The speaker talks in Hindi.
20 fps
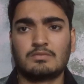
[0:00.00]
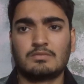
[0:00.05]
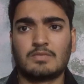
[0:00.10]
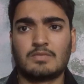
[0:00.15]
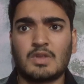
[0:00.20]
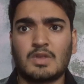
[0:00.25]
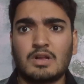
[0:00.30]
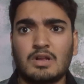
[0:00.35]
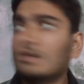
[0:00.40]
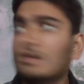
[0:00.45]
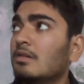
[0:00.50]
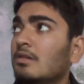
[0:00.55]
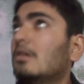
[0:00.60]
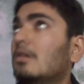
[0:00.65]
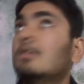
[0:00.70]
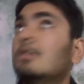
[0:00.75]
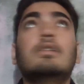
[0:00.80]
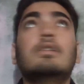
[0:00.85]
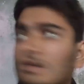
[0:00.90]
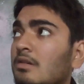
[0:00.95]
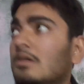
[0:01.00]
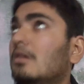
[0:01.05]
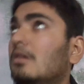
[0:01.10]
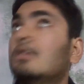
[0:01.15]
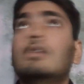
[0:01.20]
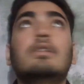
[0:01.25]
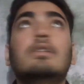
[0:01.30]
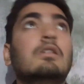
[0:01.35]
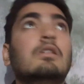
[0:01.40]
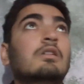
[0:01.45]
बिग बॉस चाहते हैं
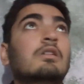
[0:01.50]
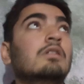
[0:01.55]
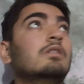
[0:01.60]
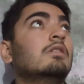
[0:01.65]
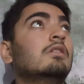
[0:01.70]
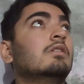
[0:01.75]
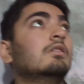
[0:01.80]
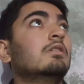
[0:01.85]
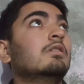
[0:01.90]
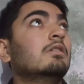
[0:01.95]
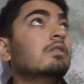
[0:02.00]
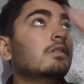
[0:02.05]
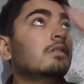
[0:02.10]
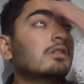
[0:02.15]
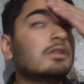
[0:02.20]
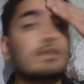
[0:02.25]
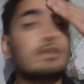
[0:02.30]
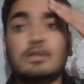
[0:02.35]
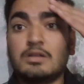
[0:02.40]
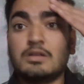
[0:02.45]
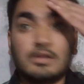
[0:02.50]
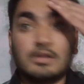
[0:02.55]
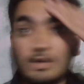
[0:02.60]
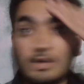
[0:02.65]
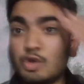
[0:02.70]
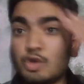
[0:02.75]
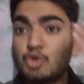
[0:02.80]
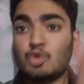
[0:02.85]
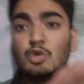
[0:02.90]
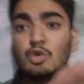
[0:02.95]
धुन्नी नंगा होके नाचे
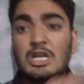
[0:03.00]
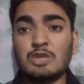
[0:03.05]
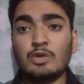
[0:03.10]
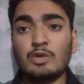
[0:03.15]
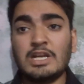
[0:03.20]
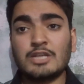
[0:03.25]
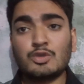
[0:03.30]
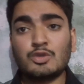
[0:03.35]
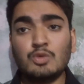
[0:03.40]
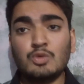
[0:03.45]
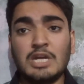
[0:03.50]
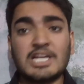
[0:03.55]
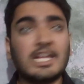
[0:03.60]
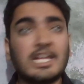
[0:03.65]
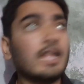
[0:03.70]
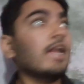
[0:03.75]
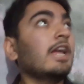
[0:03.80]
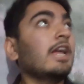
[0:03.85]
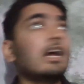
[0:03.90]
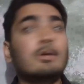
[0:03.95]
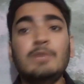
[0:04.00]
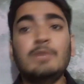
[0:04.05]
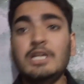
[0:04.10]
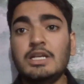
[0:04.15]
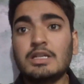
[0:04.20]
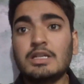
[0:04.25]
सुना तूने सुना क्या कहे अभी